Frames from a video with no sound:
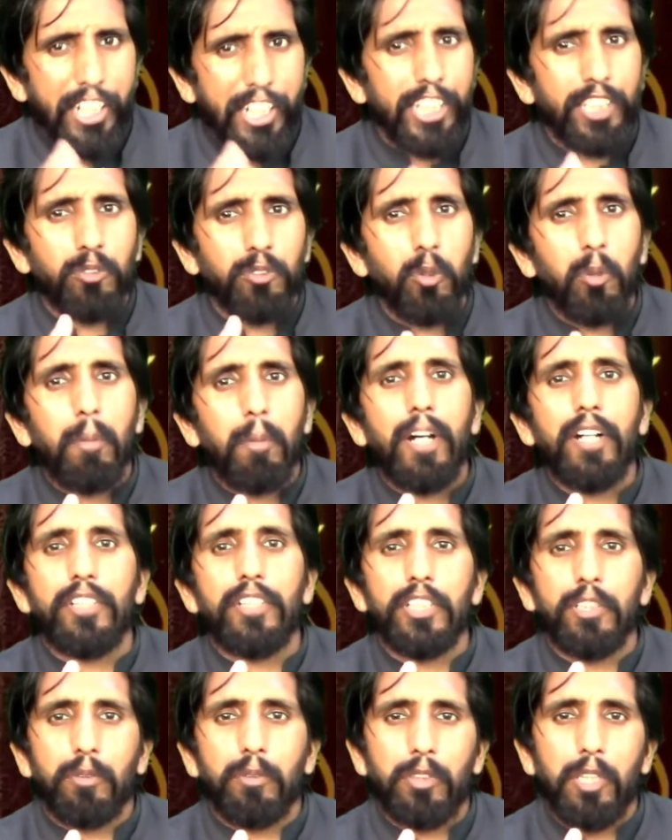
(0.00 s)
एक दो बार
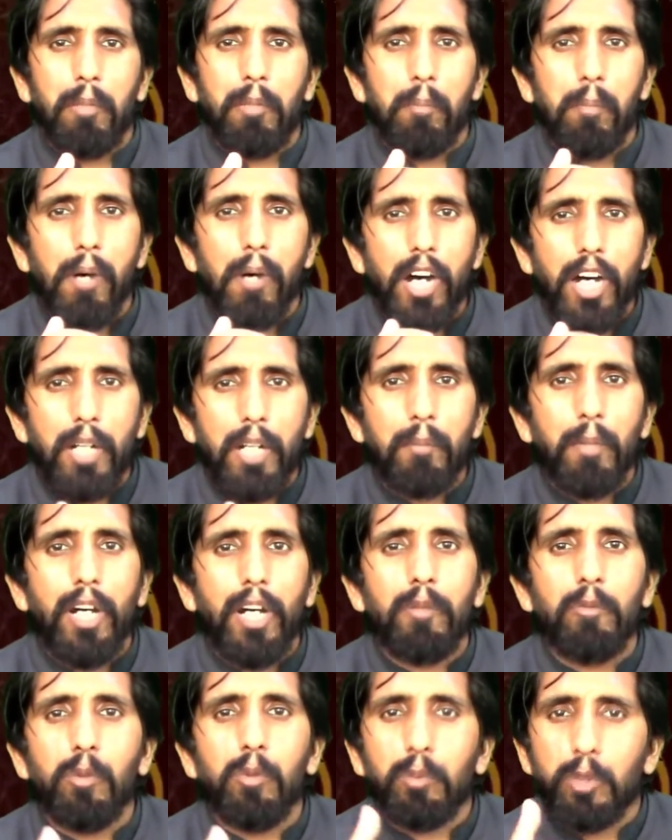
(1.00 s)
नहीं होता बार
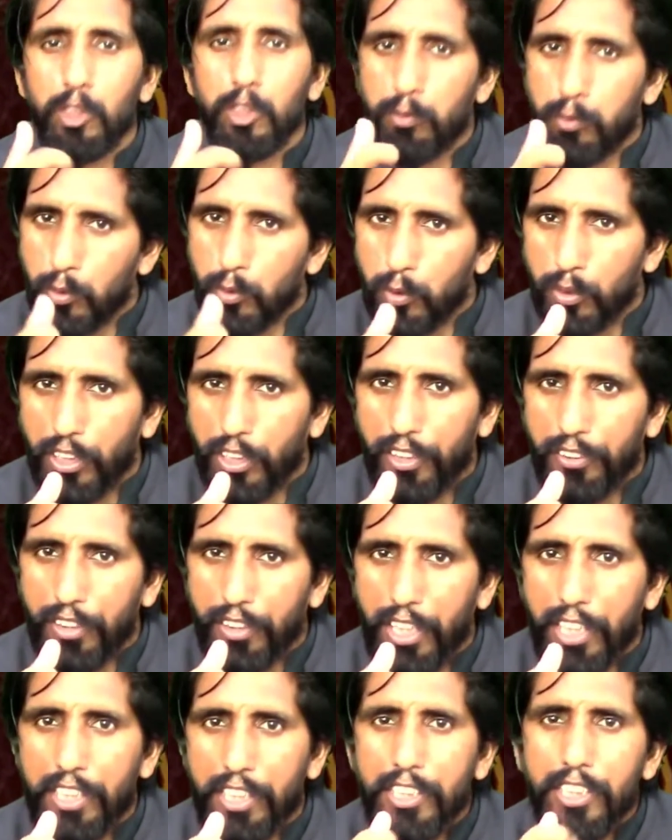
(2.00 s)
बार वो मुझे फ़ोन
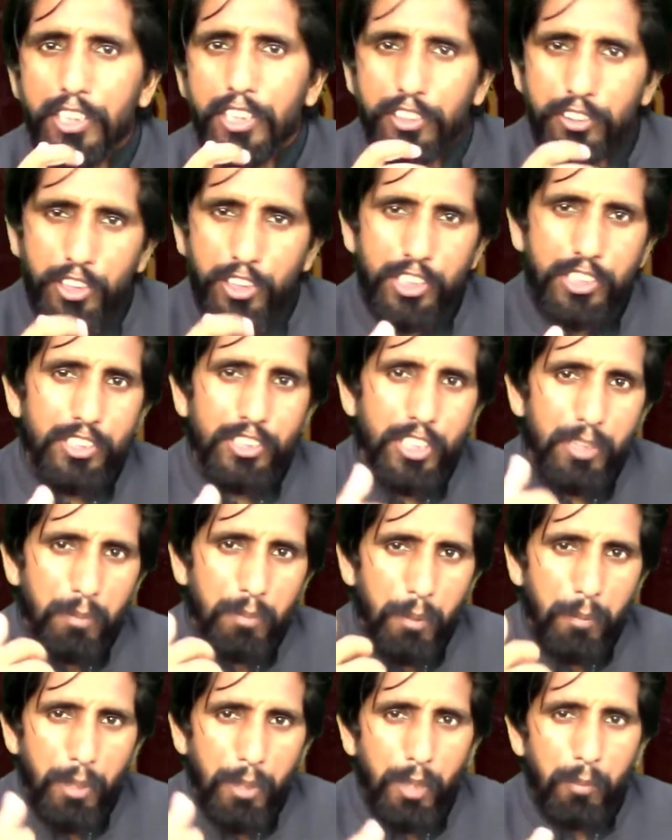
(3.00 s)
करता है जिस दिन
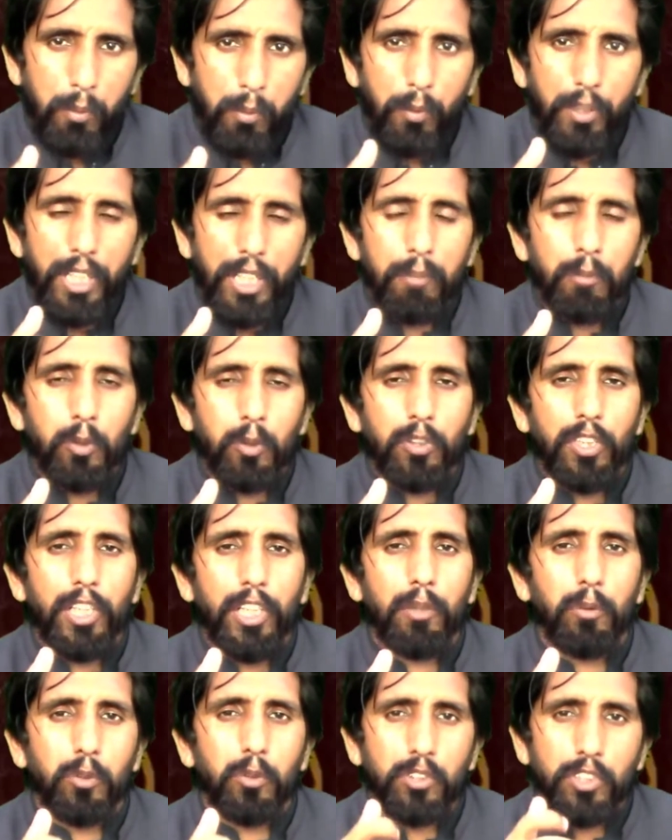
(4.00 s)
भी मेरा प्रोग्राम होता
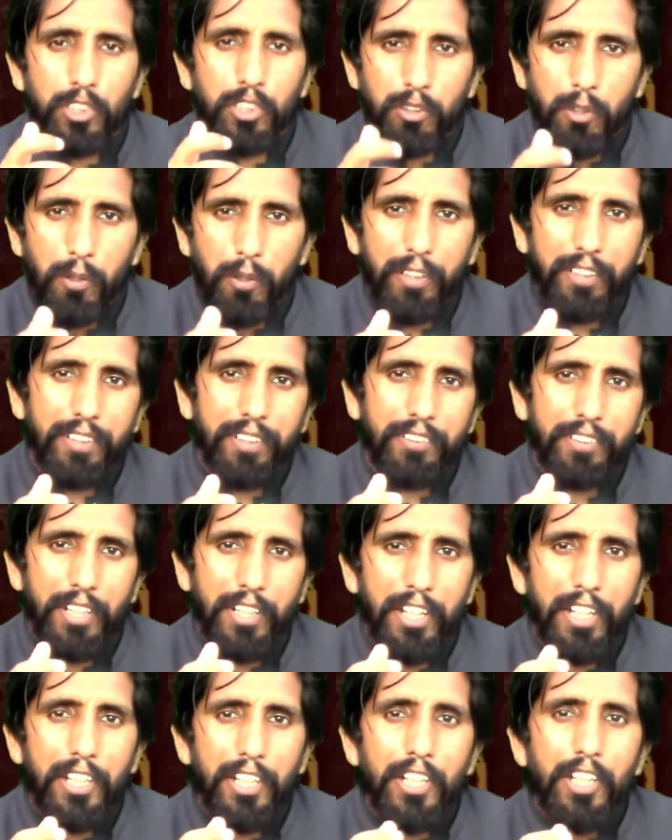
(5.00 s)
है उस दिन कॉल करता
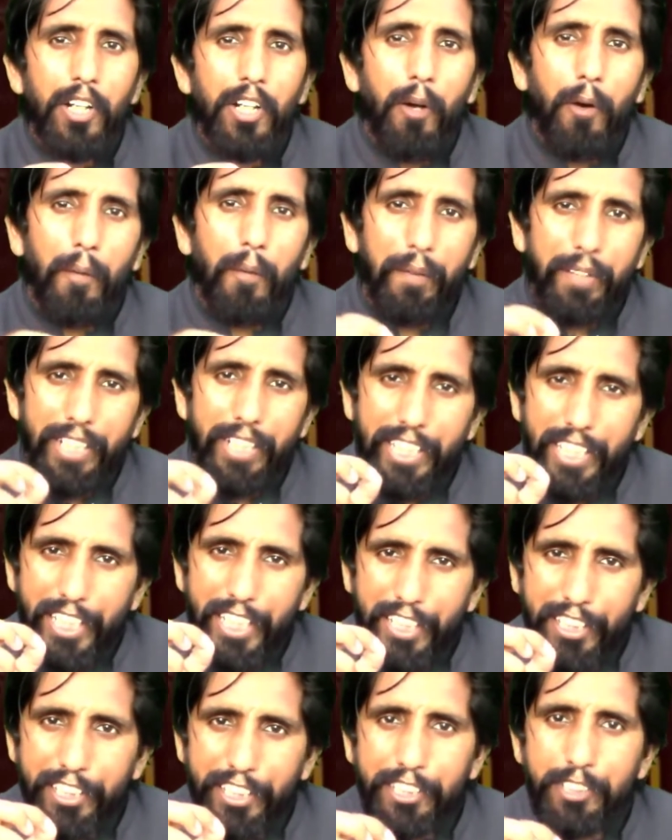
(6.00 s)
है और
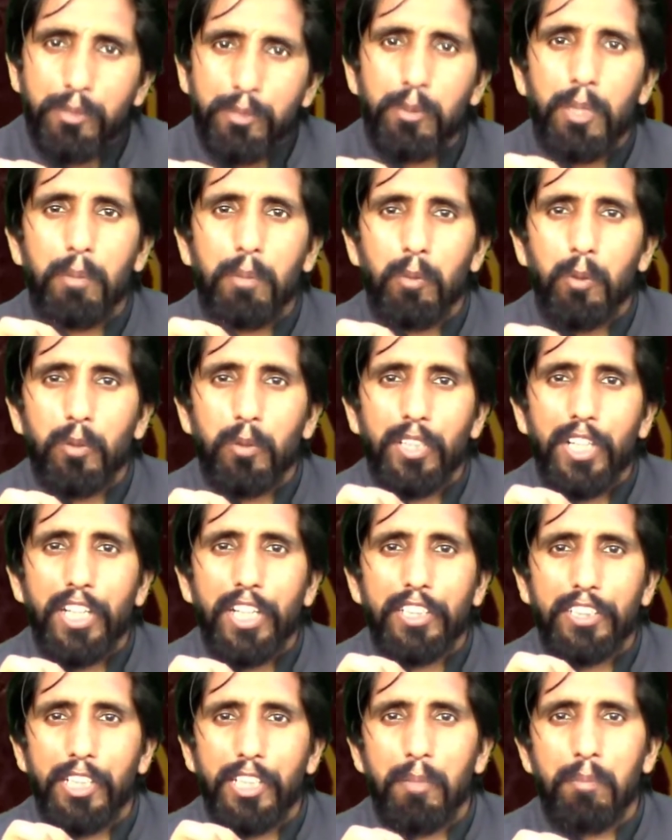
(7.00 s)
एक ही जुमला बोलता
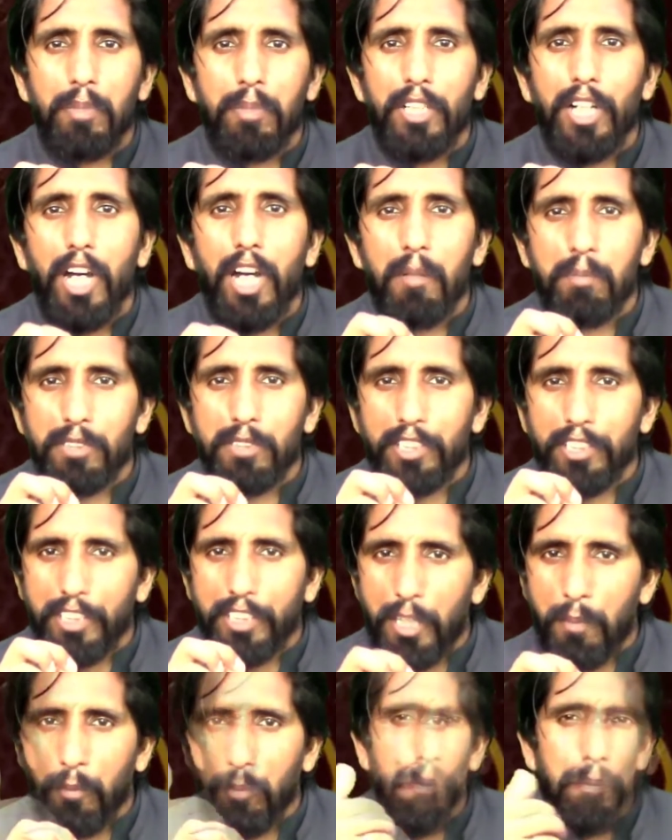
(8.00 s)
है कि अपने आप से
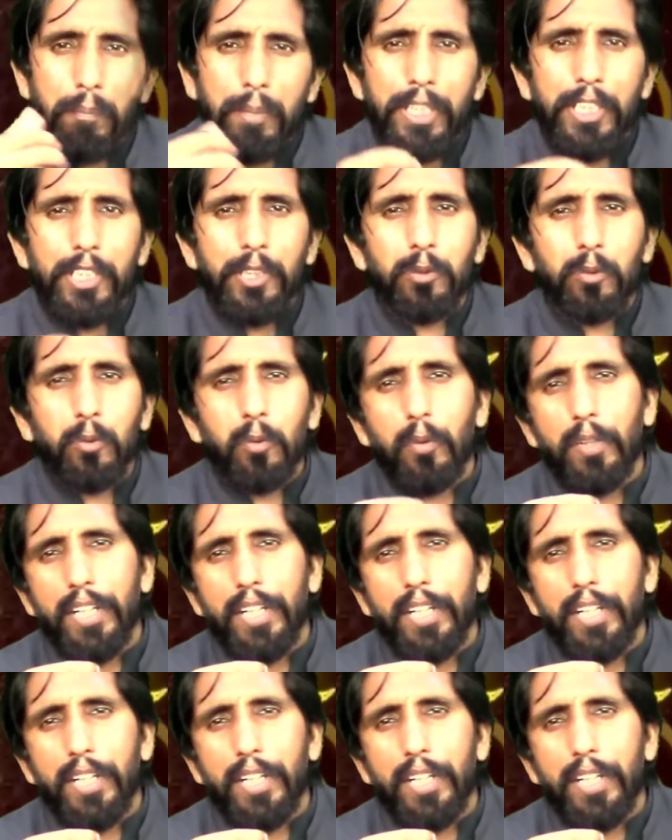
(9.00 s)
काम रखो मैंने इसको